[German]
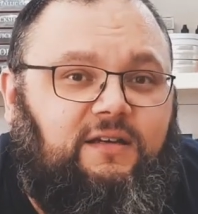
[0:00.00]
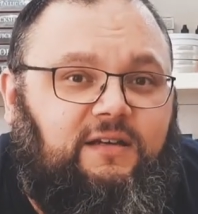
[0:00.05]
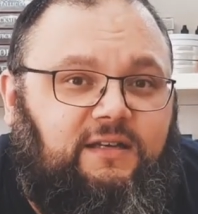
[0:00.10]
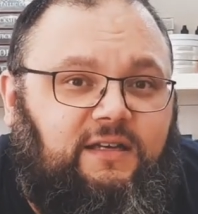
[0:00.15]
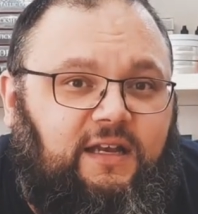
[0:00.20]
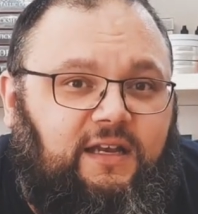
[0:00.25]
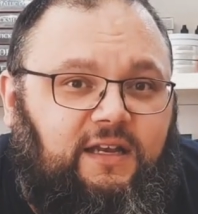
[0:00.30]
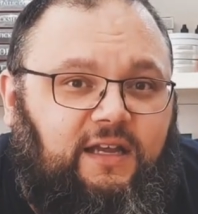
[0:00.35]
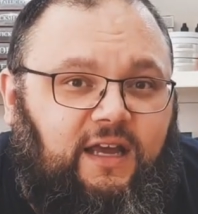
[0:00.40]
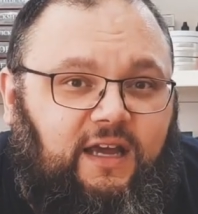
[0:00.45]

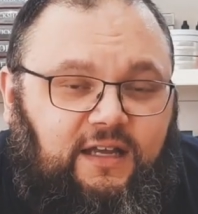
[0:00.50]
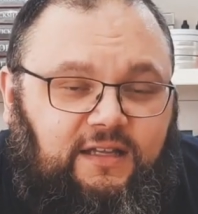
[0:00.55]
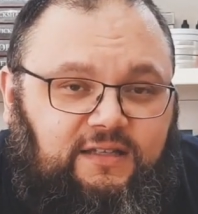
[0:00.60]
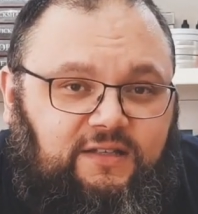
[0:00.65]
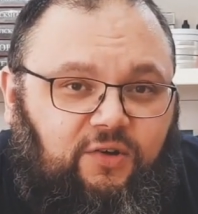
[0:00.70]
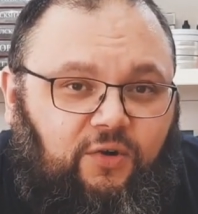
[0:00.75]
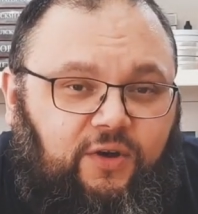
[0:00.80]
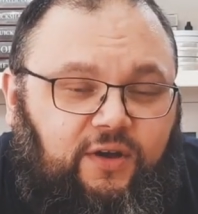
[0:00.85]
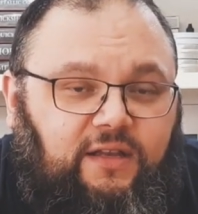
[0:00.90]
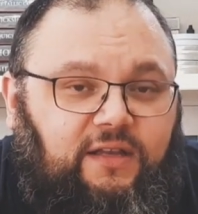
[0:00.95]
den ihr
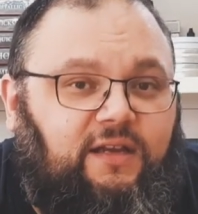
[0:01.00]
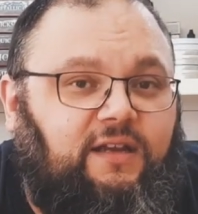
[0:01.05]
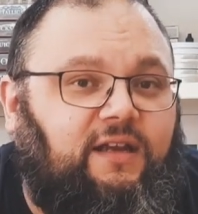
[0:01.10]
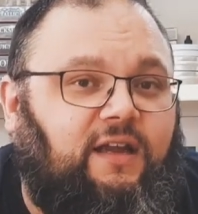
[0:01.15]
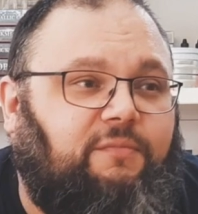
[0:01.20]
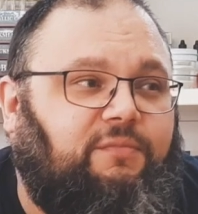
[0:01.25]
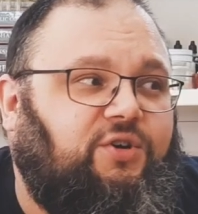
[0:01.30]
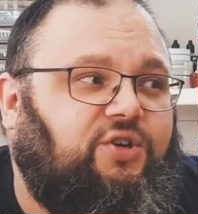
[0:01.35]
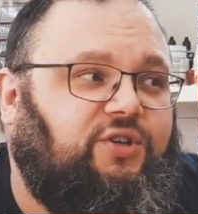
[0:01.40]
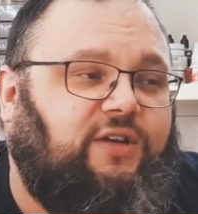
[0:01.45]
erzeugt in der
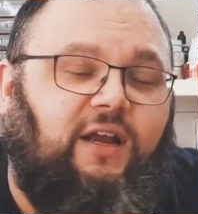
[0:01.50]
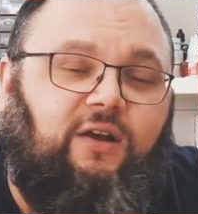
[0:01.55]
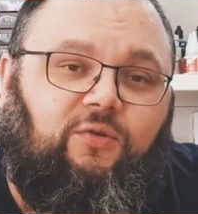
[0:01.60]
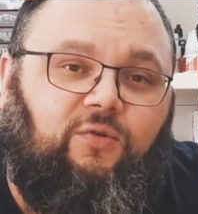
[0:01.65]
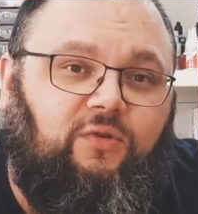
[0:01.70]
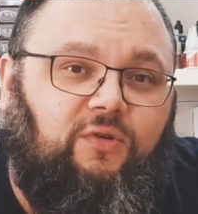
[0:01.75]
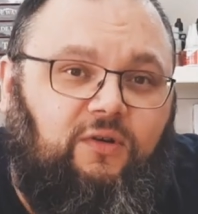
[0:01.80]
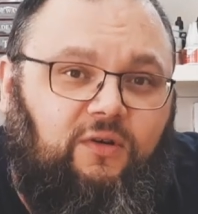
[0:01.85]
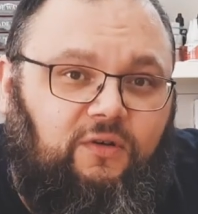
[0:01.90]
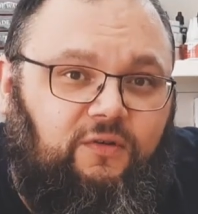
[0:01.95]

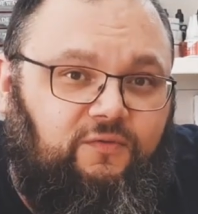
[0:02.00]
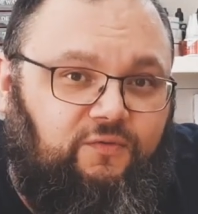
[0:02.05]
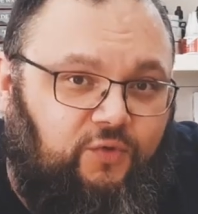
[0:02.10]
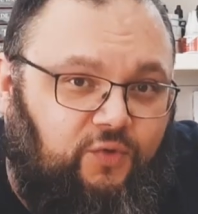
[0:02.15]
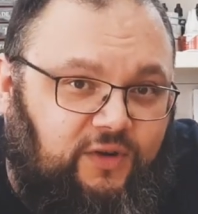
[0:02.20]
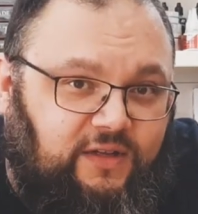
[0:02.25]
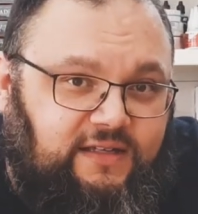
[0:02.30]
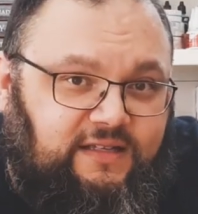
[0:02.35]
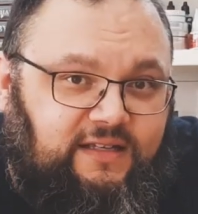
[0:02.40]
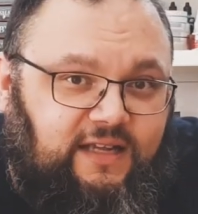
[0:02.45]
Bestellung, wo
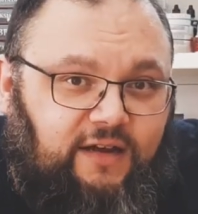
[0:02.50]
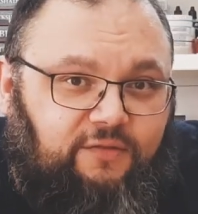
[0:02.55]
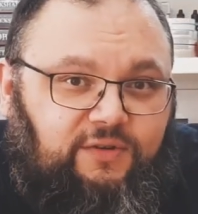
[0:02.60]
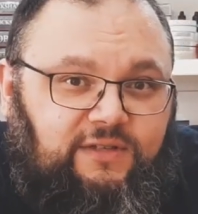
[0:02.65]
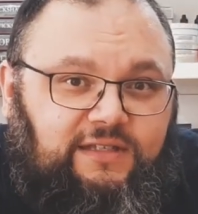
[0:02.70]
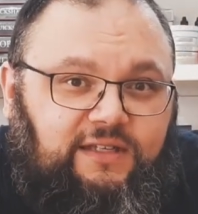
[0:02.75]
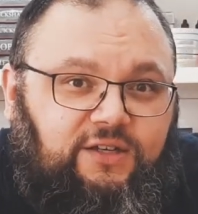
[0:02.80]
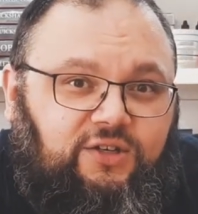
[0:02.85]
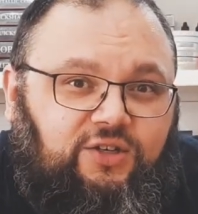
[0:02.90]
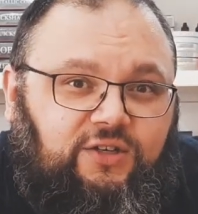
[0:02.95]
ein Star
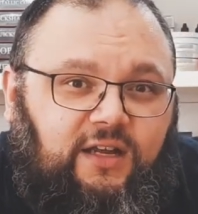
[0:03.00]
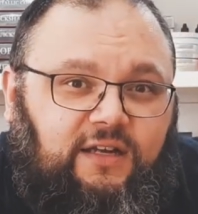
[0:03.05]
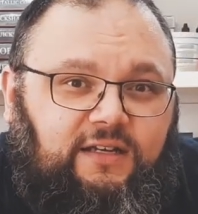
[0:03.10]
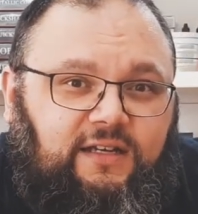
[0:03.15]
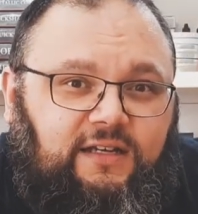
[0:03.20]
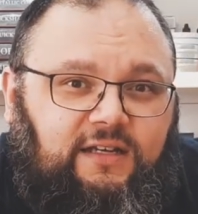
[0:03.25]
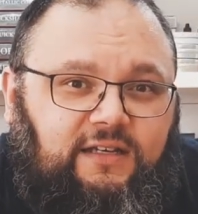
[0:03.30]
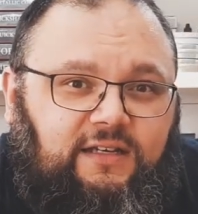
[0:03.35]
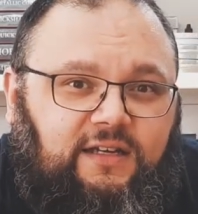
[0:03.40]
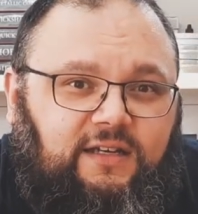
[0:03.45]
Wars Legion
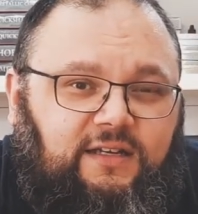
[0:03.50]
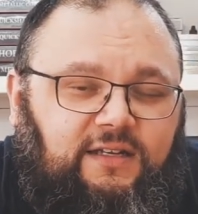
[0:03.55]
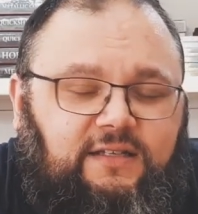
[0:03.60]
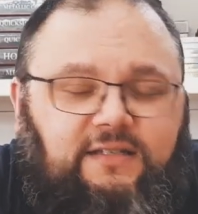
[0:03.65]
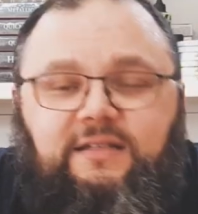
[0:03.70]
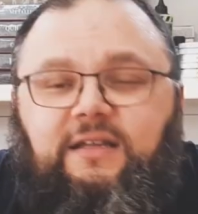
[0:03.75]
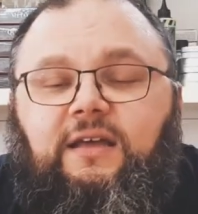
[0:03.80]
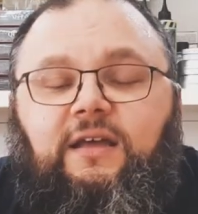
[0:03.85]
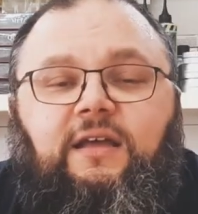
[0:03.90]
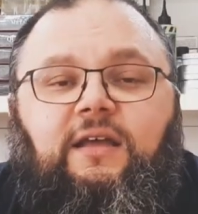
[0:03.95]
Artikel drin
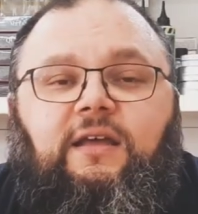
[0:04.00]
ist,